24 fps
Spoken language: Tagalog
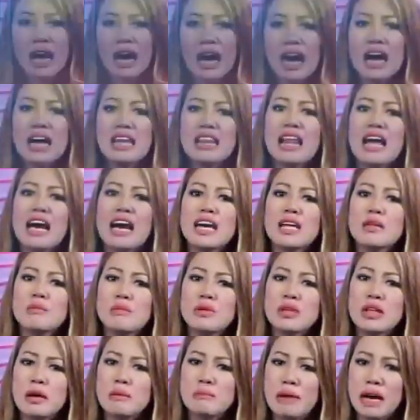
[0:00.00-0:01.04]
Akalain
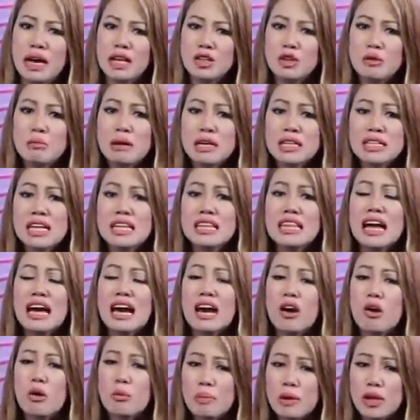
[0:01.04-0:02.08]
mo naman, yung
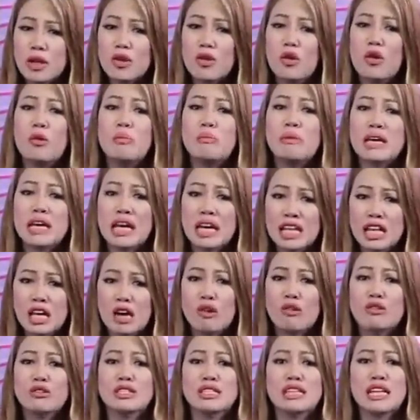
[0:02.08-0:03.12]
magnanakaw pa yung humingi
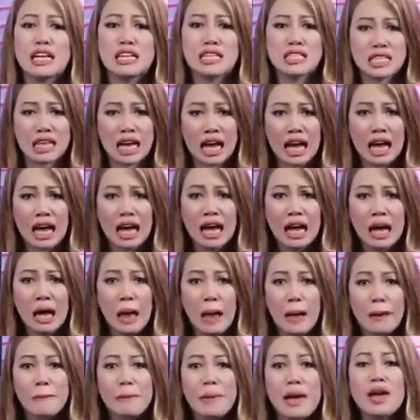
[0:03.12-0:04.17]
ng hustisya.
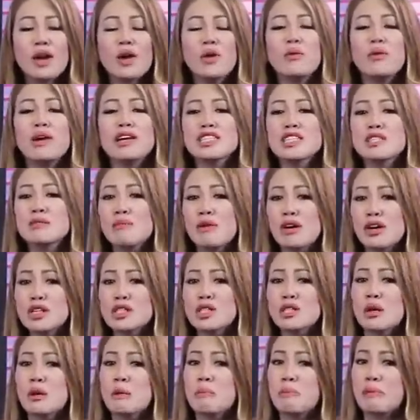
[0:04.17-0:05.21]
Pero what's more
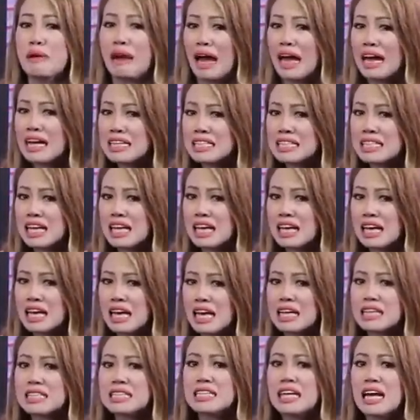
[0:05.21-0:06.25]
surprising
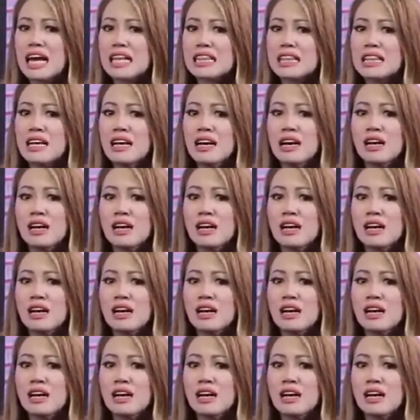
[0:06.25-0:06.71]
is that